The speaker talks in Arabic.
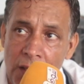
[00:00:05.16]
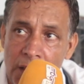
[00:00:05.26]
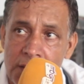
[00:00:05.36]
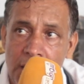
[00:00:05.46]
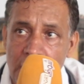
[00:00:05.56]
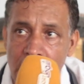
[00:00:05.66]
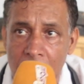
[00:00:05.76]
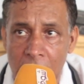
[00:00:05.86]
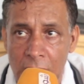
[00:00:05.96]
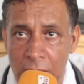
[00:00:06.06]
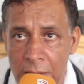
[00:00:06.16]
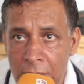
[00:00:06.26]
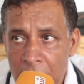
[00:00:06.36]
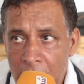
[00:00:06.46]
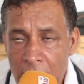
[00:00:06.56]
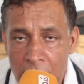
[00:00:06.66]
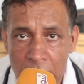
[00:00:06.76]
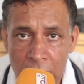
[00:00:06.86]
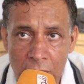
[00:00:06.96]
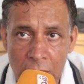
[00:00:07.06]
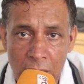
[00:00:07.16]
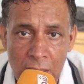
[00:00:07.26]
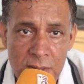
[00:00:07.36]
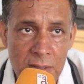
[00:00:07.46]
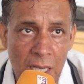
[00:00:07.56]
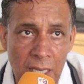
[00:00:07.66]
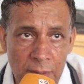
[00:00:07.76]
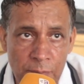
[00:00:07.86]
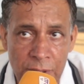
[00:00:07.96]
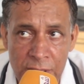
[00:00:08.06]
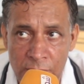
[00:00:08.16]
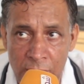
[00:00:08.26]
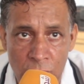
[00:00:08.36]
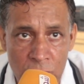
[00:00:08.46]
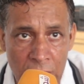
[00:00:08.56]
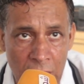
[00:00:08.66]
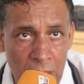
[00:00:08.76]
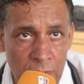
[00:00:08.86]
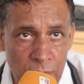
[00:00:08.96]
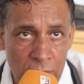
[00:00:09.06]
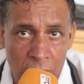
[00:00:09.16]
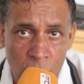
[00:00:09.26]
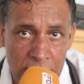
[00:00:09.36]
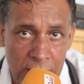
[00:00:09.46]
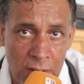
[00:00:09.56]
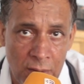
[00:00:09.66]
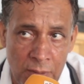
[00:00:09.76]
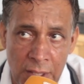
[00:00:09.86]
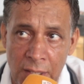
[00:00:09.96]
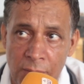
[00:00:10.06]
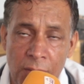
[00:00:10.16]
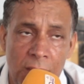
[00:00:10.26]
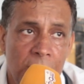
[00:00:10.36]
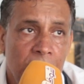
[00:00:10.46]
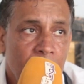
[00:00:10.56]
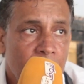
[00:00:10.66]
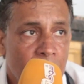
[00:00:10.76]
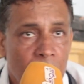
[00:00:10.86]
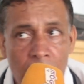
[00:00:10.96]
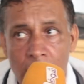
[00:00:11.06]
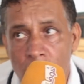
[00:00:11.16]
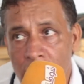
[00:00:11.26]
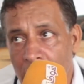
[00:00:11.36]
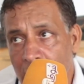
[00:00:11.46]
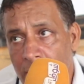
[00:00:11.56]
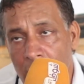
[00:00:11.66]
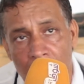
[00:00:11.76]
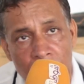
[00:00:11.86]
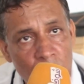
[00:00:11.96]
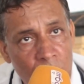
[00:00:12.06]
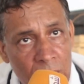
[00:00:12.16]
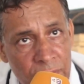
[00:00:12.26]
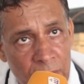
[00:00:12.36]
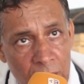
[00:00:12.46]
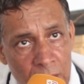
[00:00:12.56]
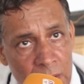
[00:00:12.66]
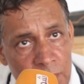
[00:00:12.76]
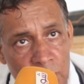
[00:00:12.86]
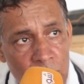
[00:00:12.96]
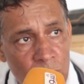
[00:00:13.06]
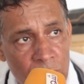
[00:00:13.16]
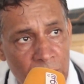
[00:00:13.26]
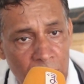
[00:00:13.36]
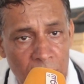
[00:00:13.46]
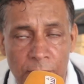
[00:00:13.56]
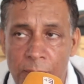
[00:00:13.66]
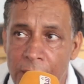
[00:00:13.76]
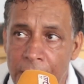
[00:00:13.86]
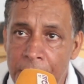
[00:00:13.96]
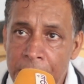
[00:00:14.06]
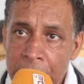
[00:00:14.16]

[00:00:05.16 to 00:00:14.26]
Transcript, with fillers: اختيار آه، آه، صائب بالنسبه للمنتخب الوطني المغربي آه، مدرب اللي عنده كفاءه مدرب